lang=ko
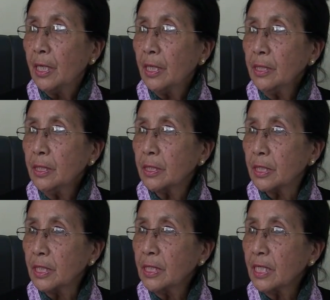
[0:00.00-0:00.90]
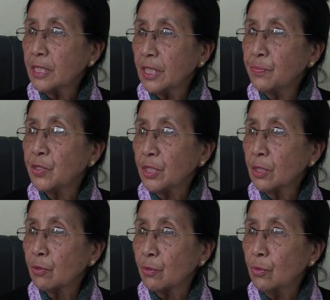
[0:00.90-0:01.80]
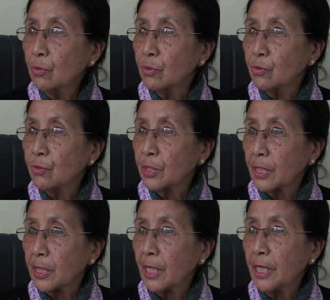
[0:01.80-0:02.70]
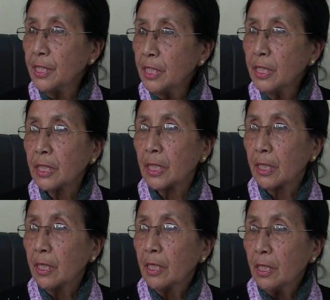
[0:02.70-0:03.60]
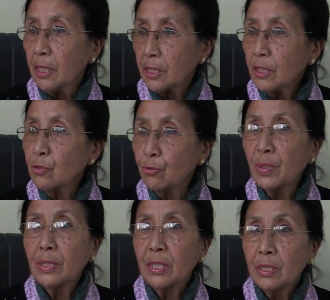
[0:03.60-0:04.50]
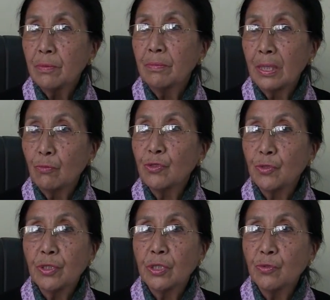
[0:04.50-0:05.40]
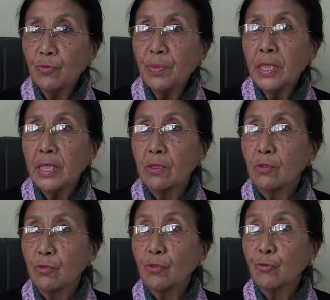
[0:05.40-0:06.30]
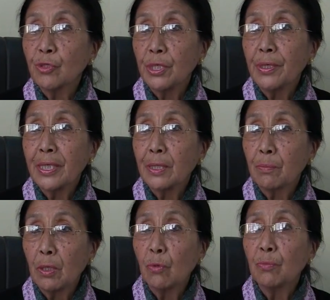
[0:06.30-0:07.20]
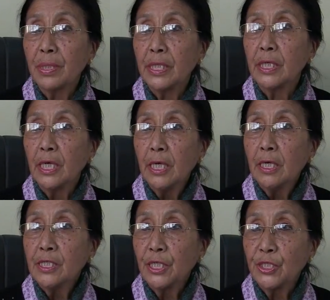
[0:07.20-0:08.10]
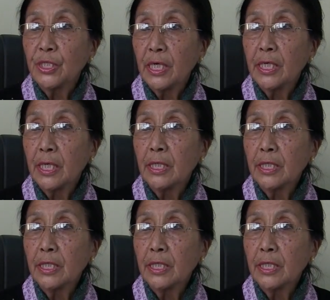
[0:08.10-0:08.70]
안 데이터 접식도 언제 단다 아니기 다 주마 망고절에 주매 가는 언제 숙여야기 마음 빨리 제시다가라